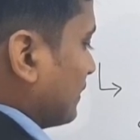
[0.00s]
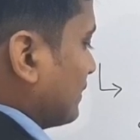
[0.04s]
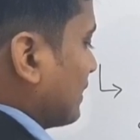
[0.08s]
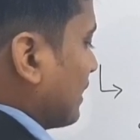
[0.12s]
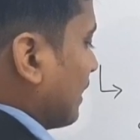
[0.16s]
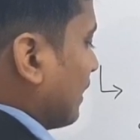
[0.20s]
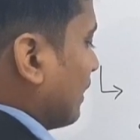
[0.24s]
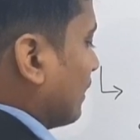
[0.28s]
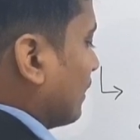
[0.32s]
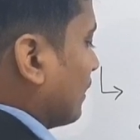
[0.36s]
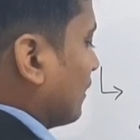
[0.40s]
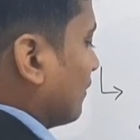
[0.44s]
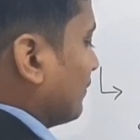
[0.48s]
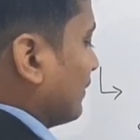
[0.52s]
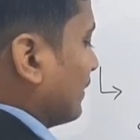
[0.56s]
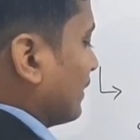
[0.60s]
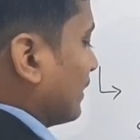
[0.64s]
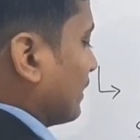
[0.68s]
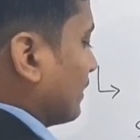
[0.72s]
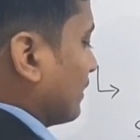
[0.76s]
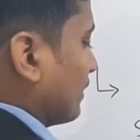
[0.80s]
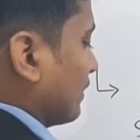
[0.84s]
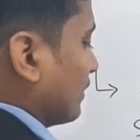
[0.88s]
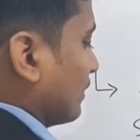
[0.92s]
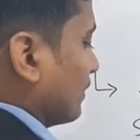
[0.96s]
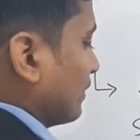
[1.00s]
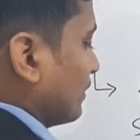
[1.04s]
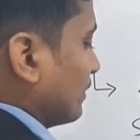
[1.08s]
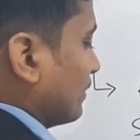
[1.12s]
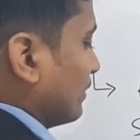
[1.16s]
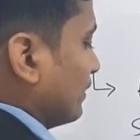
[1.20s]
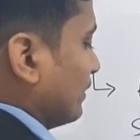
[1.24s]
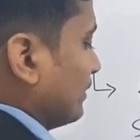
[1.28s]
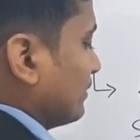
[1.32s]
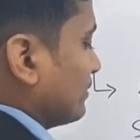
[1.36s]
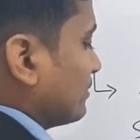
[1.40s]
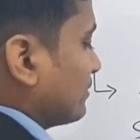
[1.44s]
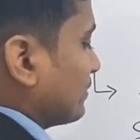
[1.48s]
यहां हमें
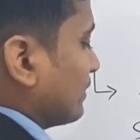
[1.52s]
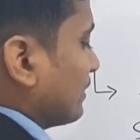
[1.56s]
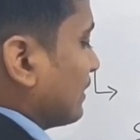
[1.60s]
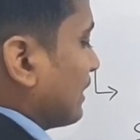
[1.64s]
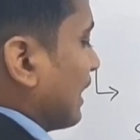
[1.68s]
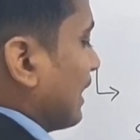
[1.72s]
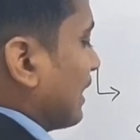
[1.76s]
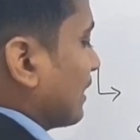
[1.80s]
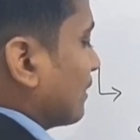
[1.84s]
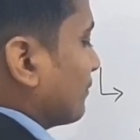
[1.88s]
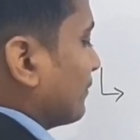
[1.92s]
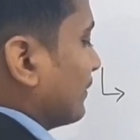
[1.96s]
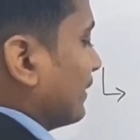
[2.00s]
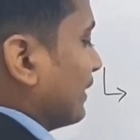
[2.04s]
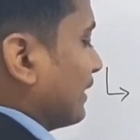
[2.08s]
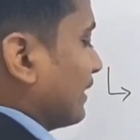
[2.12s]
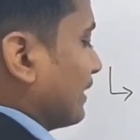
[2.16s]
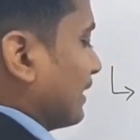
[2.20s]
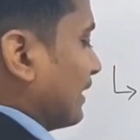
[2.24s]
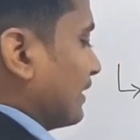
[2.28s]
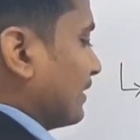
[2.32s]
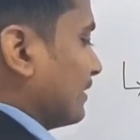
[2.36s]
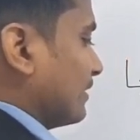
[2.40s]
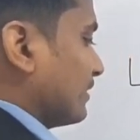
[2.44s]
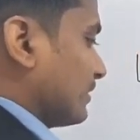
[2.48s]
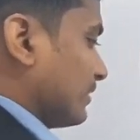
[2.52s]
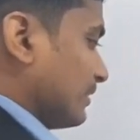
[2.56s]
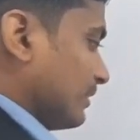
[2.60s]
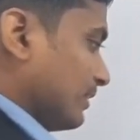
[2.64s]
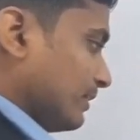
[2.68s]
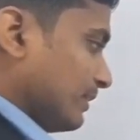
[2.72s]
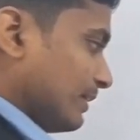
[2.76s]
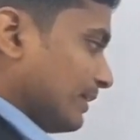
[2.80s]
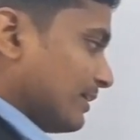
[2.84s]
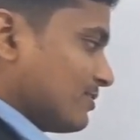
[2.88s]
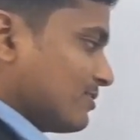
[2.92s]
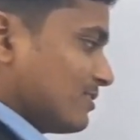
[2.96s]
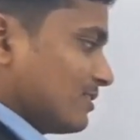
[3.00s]
इस कार्ब एनायन
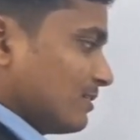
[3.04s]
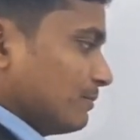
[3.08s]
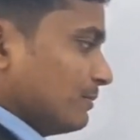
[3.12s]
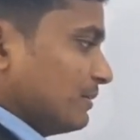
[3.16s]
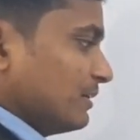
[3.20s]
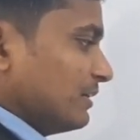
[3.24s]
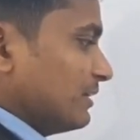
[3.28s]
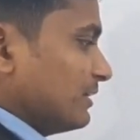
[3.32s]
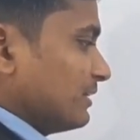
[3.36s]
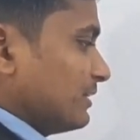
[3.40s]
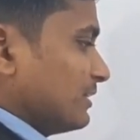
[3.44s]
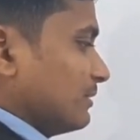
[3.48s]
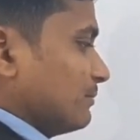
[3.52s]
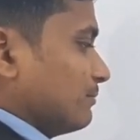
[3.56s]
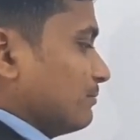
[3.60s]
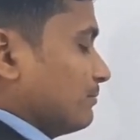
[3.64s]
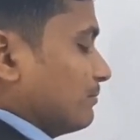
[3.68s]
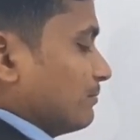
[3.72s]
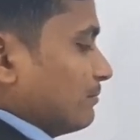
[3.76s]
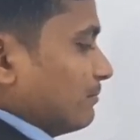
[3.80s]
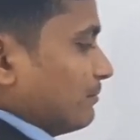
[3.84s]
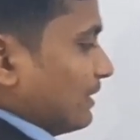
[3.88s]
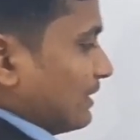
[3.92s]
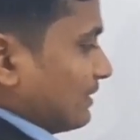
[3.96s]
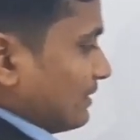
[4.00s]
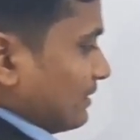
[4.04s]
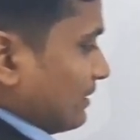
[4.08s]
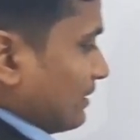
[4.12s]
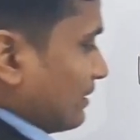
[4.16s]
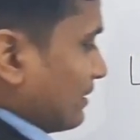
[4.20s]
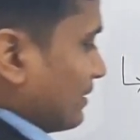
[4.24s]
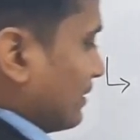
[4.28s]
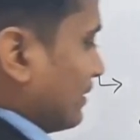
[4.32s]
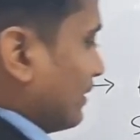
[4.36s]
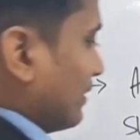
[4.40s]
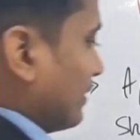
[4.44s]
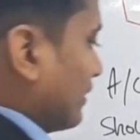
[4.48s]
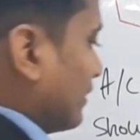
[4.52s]
की स्टेबिलिटी की बात
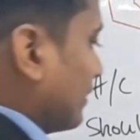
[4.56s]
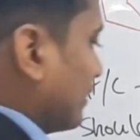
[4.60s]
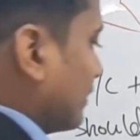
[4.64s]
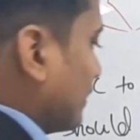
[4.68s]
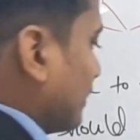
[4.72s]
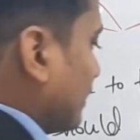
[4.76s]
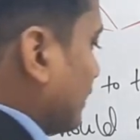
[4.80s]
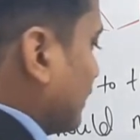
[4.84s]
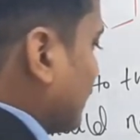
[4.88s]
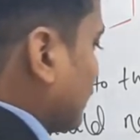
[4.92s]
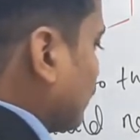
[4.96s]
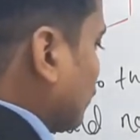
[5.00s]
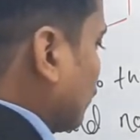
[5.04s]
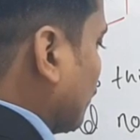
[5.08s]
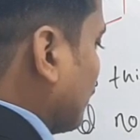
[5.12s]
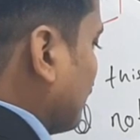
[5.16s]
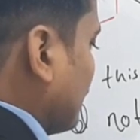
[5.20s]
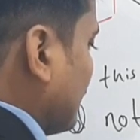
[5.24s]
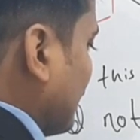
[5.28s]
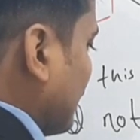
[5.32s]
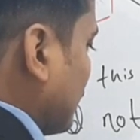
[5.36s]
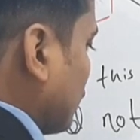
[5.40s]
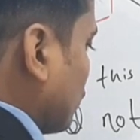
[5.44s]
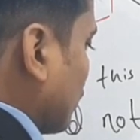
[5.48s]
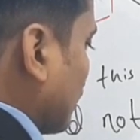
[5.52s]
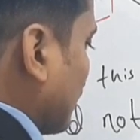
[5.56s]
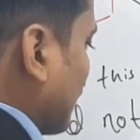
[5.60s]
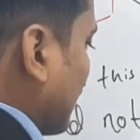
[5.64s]
करना है तो ये जो